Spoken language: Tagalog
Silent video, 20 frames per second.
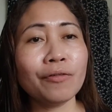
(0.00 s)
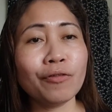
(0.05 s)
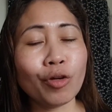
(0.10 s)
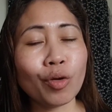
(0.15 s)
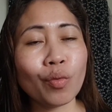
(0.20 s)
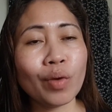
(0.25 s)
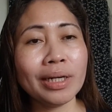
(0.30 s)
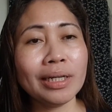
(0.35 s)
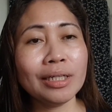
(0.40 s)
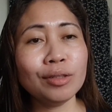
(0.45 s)

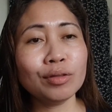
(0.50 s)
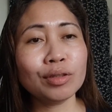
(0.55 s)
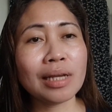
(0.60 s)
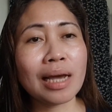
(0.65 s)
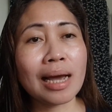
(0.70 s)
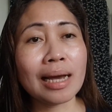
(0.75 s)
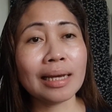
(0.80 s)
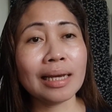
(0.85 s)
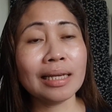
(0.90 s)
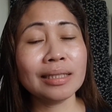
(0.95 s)
i-forward niyo
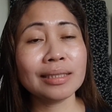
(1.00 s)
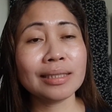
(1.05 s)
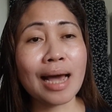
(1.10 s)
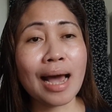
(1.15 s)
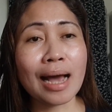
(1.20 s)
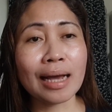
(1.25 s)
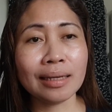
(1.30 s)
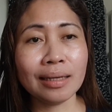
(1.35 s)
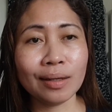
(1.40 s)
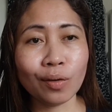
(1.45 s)
sa akin
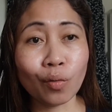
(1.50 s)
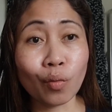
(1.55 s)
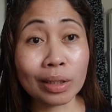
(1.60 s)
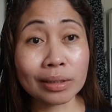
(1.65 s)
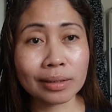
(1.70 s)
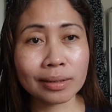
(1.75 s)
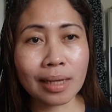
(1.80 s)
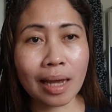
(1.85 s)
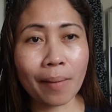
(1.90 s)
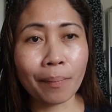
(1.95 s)
sa aking
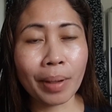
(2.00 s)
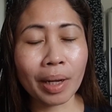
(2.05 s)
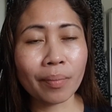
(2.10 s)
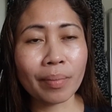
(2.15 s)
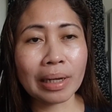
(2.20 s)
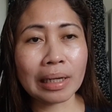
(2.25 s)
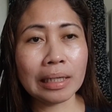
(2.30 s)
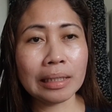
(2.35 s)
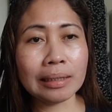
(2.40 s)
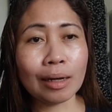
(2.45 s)
WhatsApp para
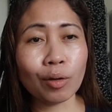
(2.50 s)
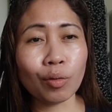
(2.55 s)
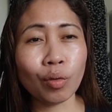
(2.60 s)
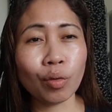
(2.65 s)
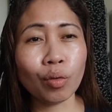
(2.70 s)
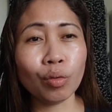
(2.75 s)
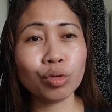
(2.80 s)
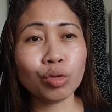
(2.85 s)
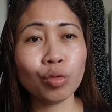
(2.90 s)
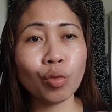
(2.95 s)
makita
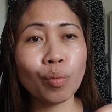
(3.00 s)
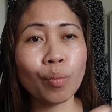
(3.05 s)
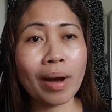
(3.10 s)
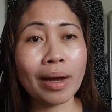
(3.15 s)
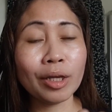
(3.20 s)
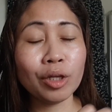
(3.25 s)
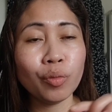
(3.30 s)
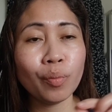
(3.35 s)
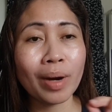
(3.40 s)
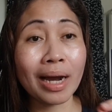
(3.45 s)
ko kung
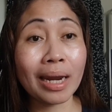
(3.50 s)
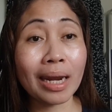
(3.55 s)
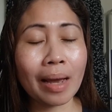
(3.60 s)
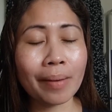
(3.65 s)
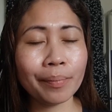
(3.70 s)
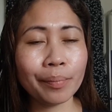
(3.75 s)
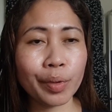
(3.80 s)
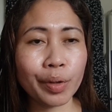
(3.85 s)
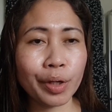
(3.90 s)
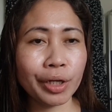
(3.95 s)
tugma yung mga
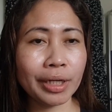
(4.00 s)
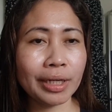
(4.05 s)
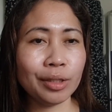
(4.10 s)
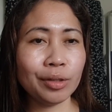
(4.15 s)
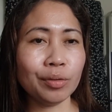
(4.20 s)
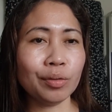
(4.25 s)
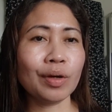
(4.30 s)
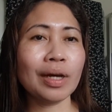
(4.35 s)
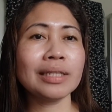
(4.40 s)
number ninyo.